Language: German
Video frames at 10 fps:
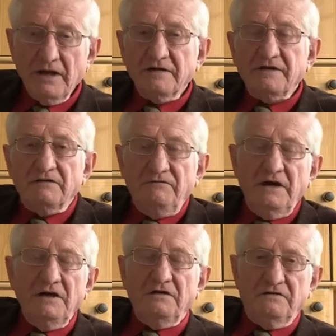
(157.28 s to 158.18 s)
Es hat
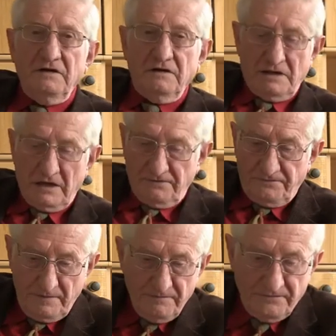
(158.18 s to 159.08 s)
wenig Sinn, auf
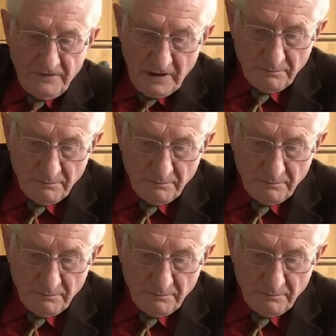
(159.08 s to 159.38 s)
5